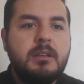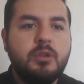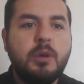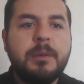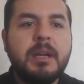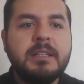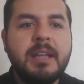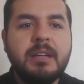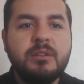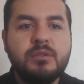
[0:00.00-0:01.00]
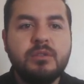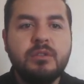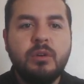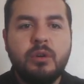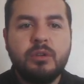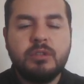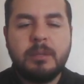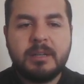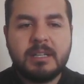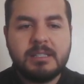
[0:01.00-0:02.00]
Toprak yeryüzünün örtü
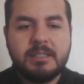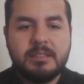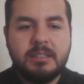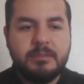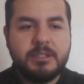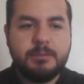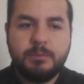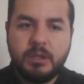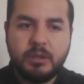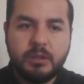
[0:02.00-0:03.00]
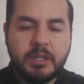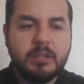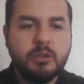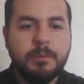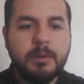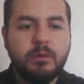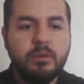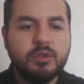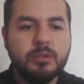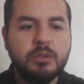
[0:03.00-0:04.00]
tabakasıdır. Buna göre toprak
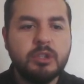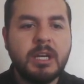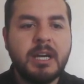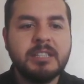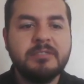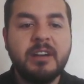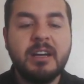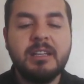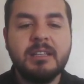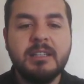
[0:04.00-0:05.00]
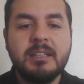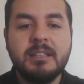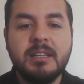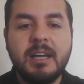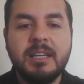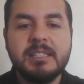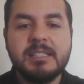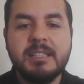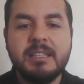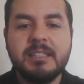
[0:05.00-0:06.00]
oluşumunda aş faaliyetlerden
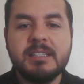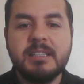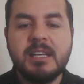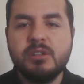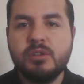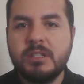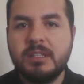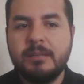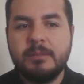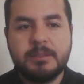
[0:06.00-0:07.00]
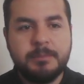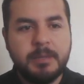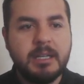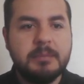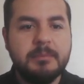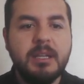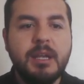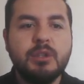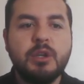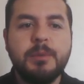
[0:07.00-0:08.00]
hangisinin etkisinden söz edilebilir? Bakalım.
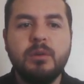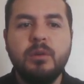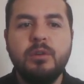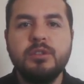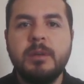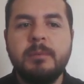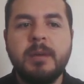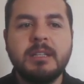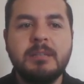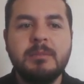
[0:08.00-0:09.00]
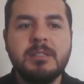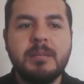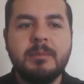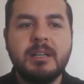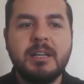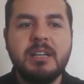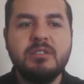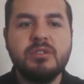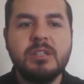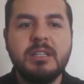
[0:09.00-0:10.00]
Toprak oluşumuna baktığımız zaman kayaç
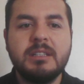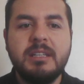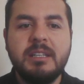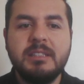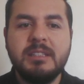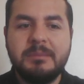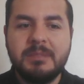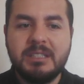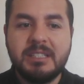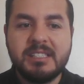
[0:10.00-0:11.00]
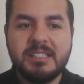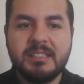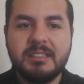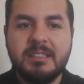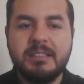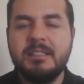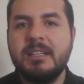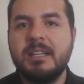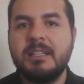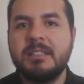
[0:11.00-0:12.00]
özellikleri etkili midir? Kesinlikle etkilidir
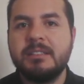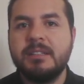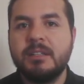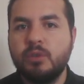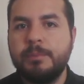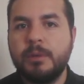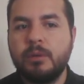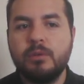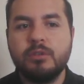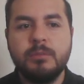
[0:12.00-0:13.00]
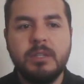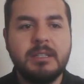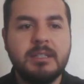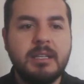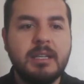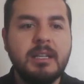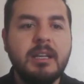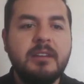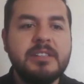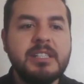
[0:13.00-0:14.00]
arkadaşlar. Toprak oluşumunda etkili.
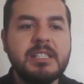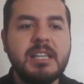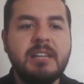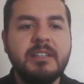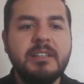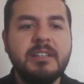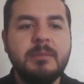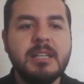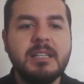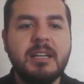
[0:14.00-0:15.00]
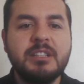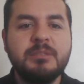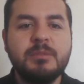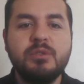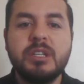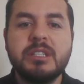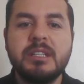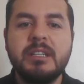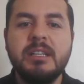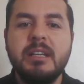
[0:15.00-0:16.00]
Fiziksel ve kimyasal ayrışma
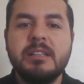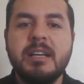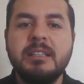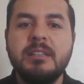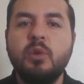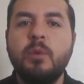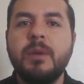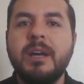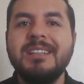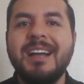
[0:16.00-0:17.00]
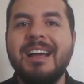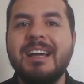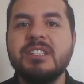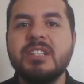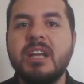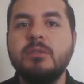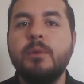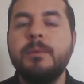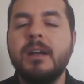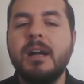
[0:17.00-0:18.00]
süreçleri zaten toprağın kayaçtan
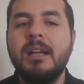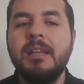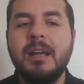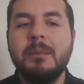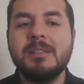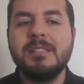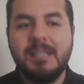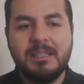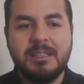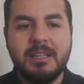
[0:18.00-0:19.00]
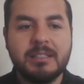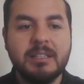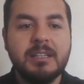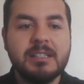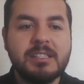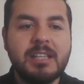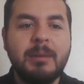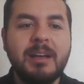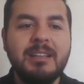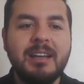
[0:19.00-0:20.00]
toprak haline almasını etkiler.
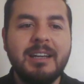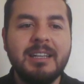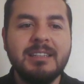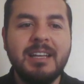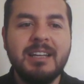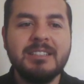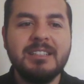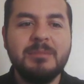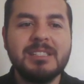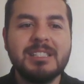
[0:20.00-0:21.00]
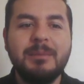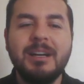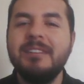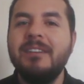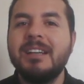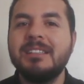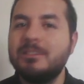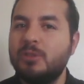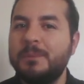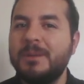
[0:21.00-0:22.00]
Zaman, hayatta her şeyin bir zamanı vardır.
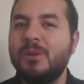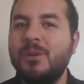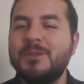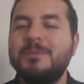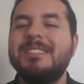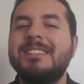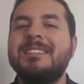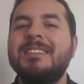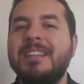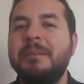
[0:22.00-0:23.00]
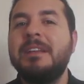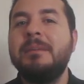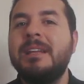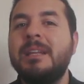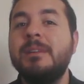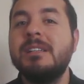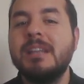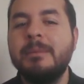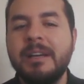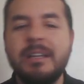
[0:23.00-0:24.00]
Toprak oluşması için de tabii ki belli bir
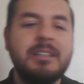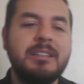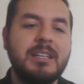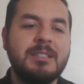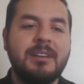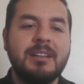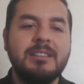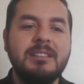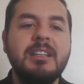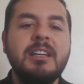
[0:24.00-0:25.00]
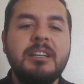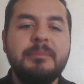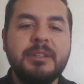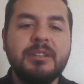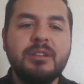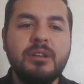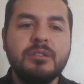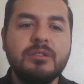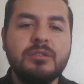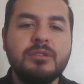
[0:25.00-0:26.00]
zamana ihtiyaç vardır. Bitki
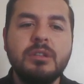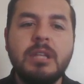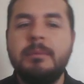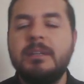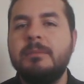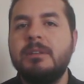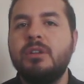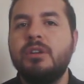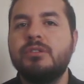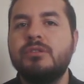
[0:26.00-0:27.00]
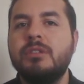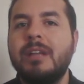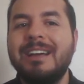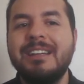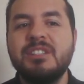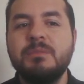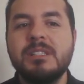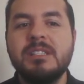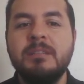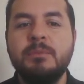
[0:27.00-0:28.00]
örtüsü tabii ki bitki örtüsünde
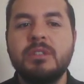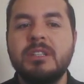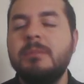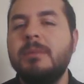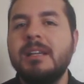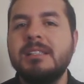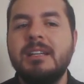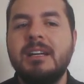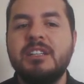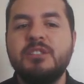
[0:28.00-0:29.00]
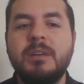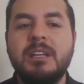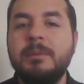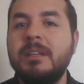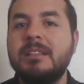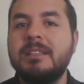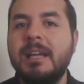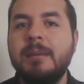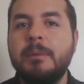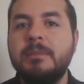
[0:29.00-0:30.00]
ayrışması burada kimyasal ayrışmayla birlikte ne
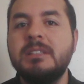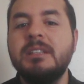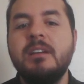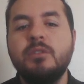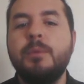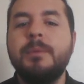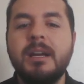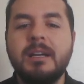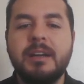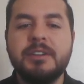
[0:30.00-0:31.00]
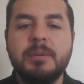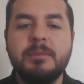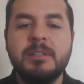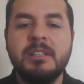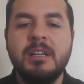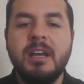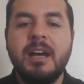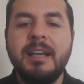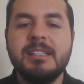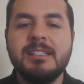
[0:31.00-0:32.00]
yapabilir? Toprağa karışabilir.
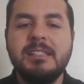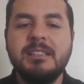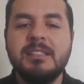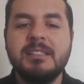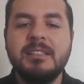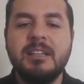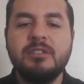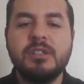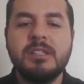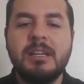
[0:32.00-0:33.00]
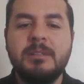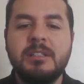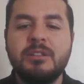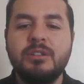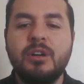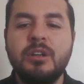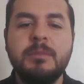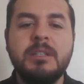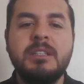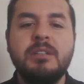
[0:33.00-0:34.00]
Hangisinin etkisinden söz edilebilir diyor.
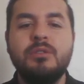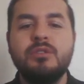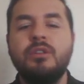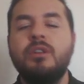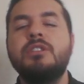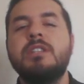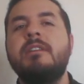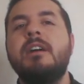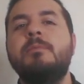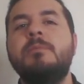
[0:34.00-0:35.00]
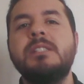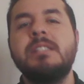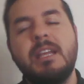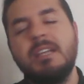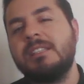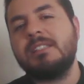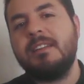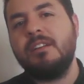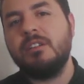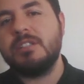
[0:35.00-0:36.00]
1, 2, 3, 4 cevabımız E
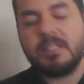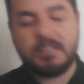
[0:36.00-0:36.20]
seçeneği olacak.